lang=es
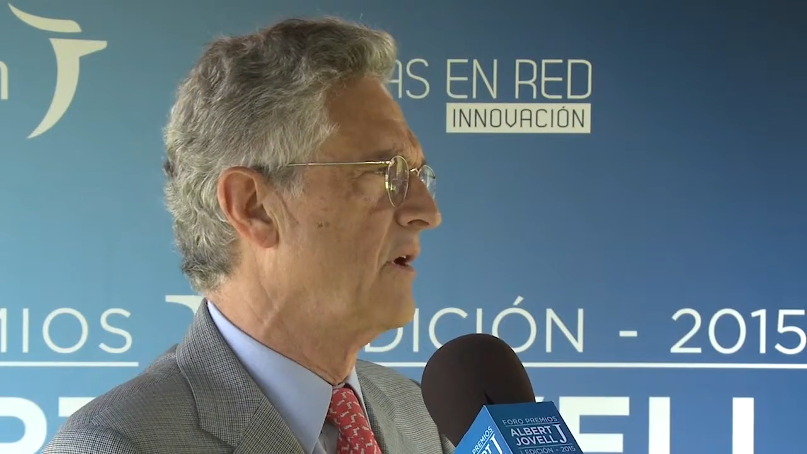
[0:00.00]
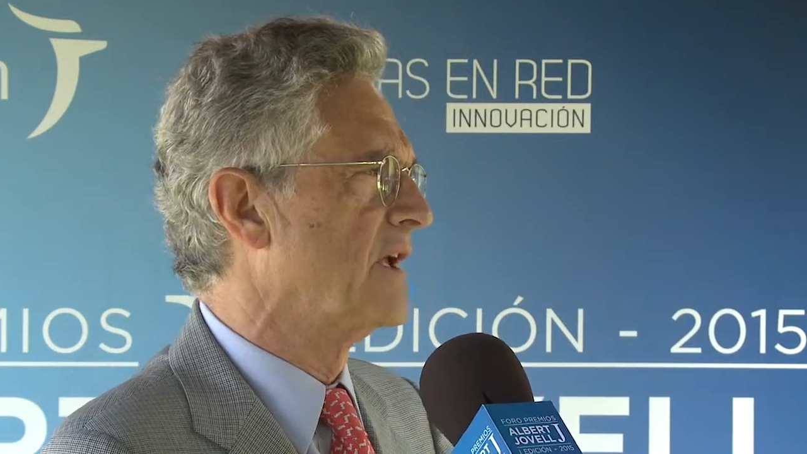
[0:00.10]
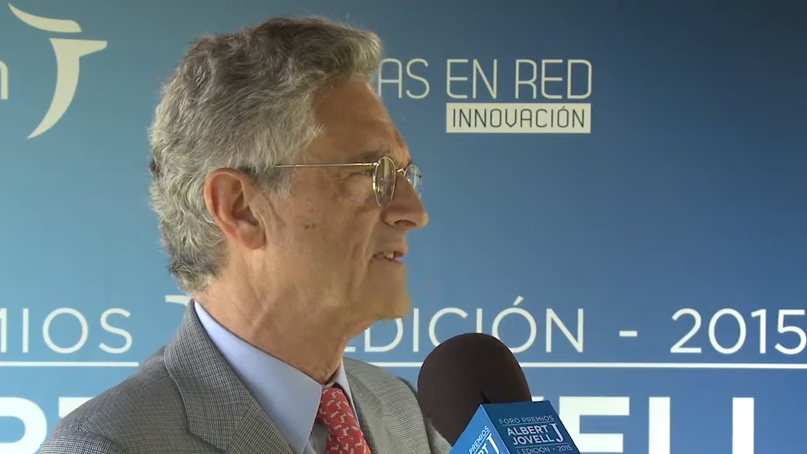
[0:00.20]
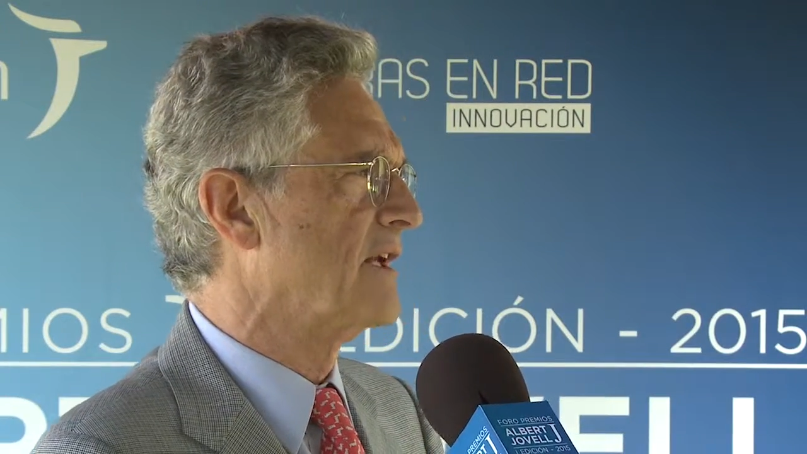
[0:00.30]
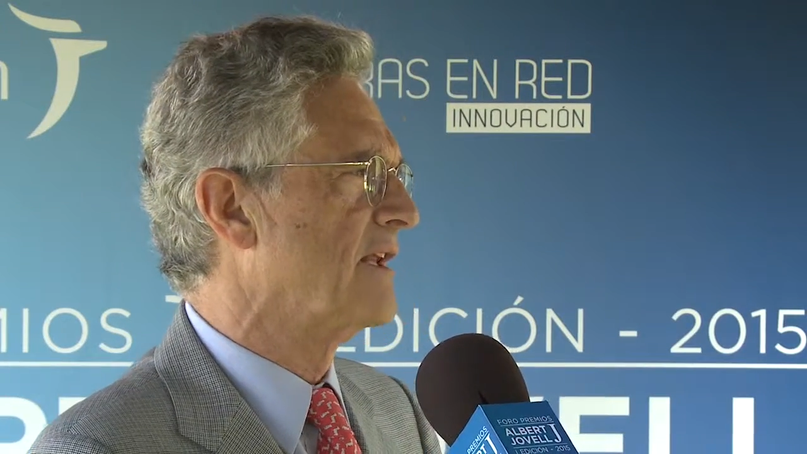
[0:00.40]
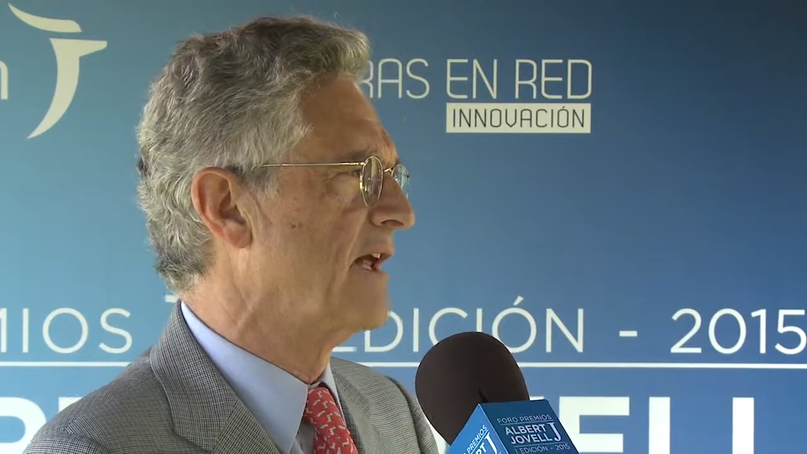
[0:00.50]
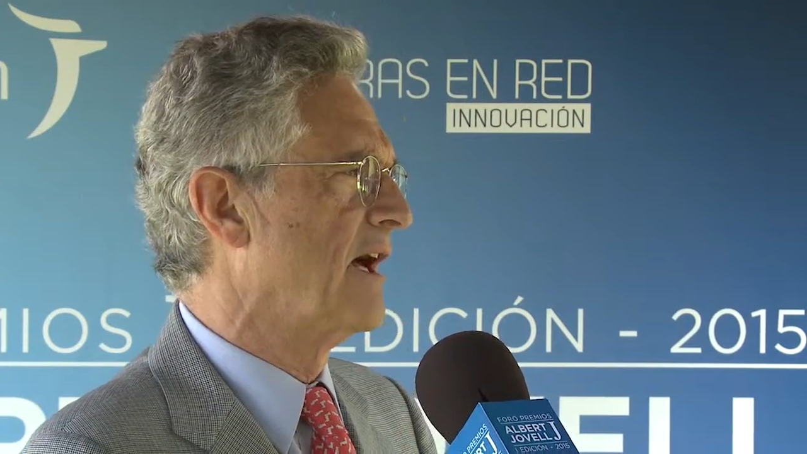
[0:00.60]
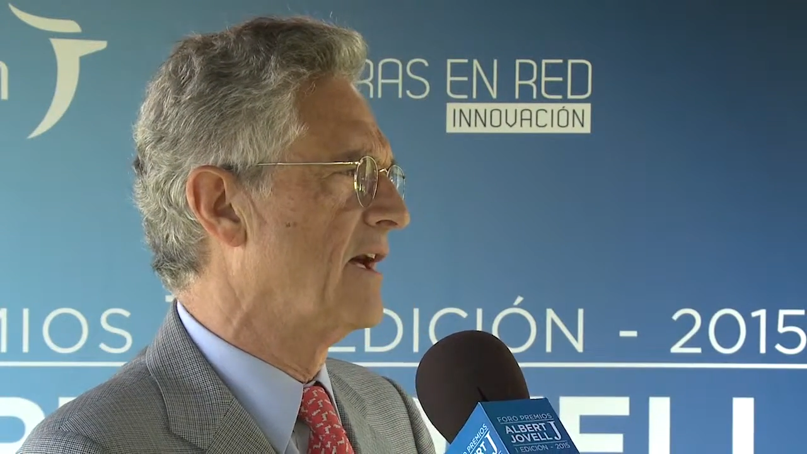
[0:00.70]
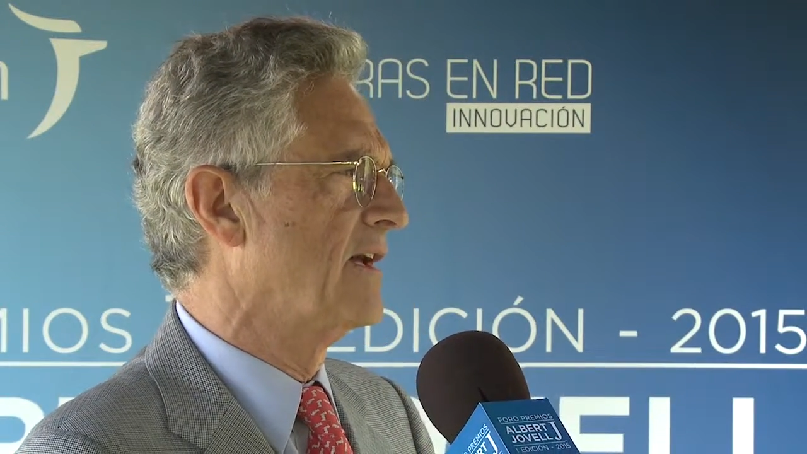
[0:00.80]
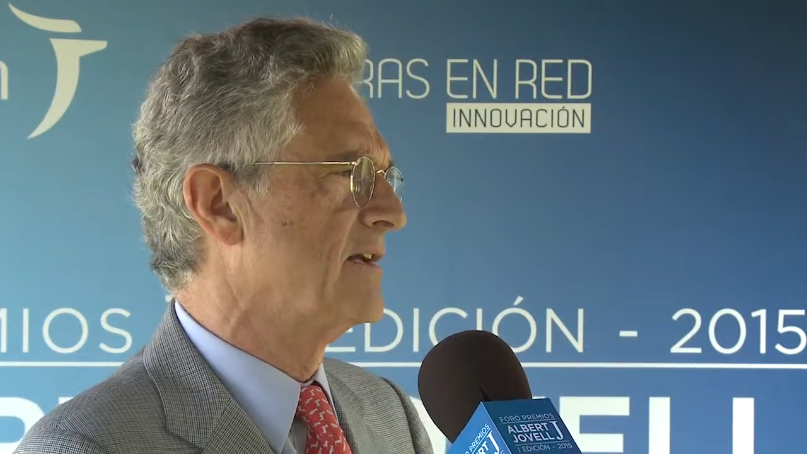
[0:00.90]
La
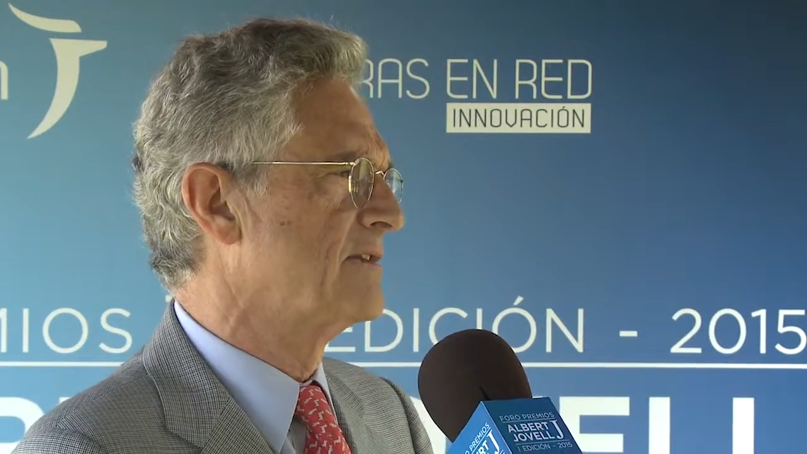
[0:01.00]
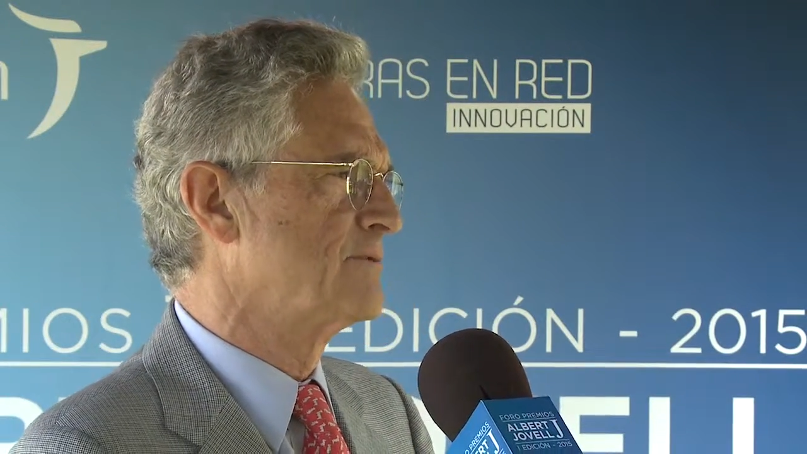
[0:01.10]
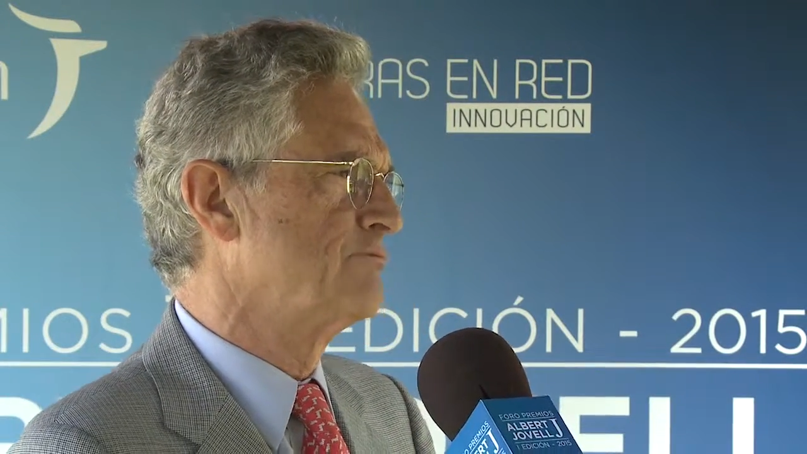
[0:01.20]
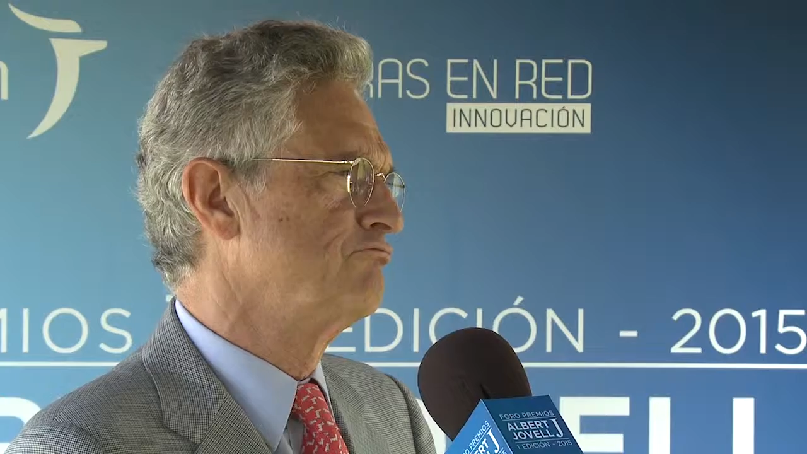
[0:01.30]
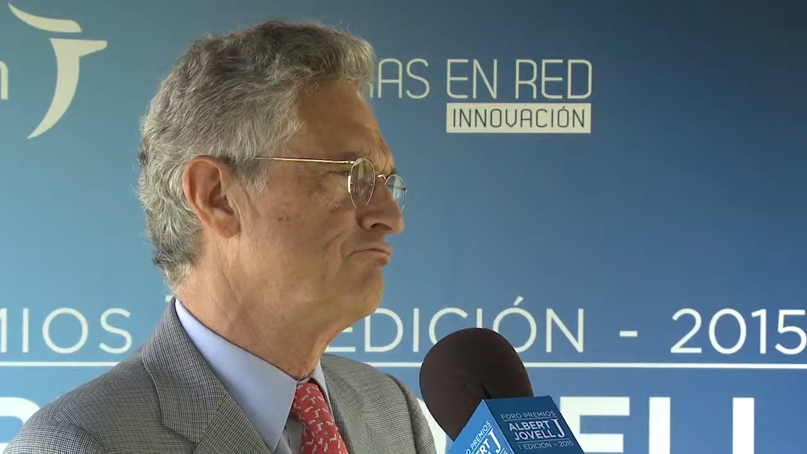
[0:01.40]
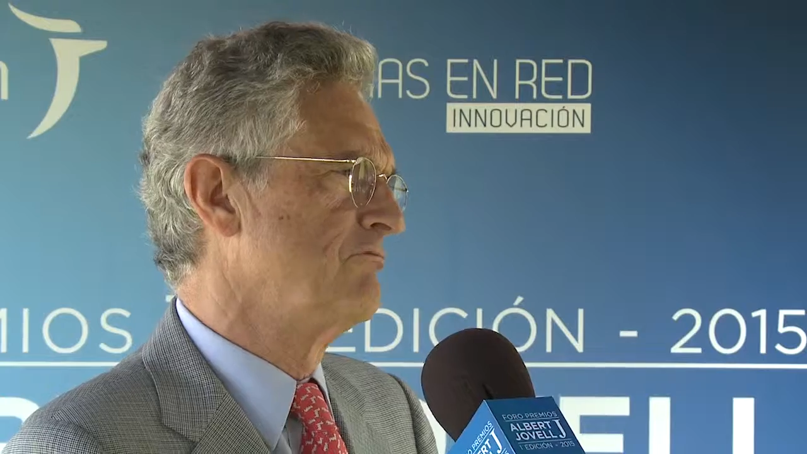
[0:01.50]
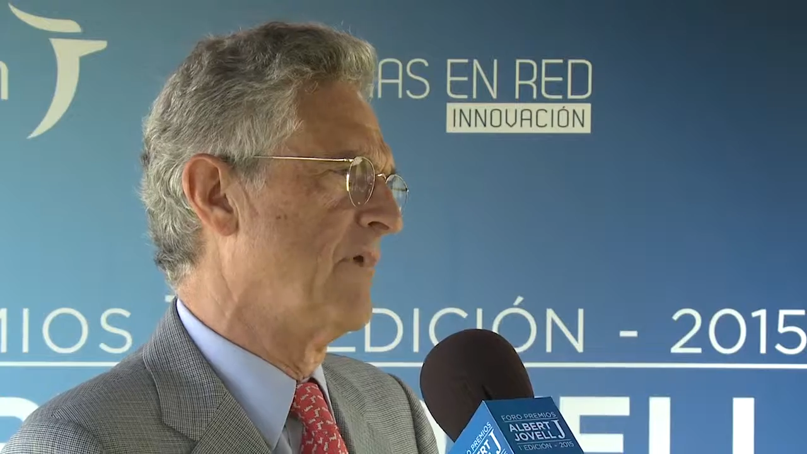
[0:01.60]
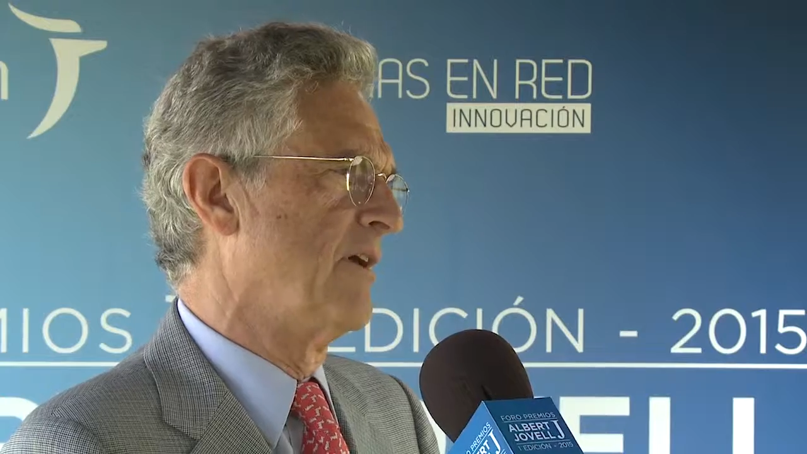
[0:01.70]
sanidad es un